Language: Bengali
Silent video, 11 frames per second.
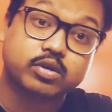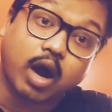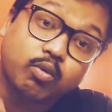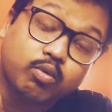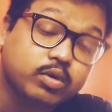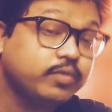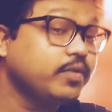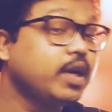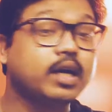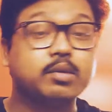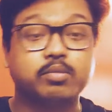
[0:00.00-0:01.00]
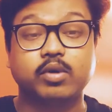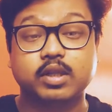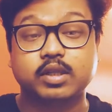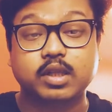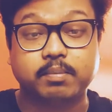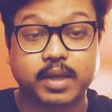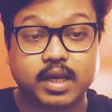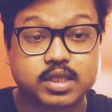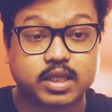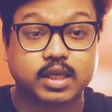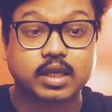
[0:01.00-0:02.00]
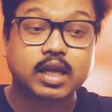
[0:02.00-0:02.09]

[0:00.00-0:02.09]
রাউন্ড ফিগারে বলে দিতে পেরেছে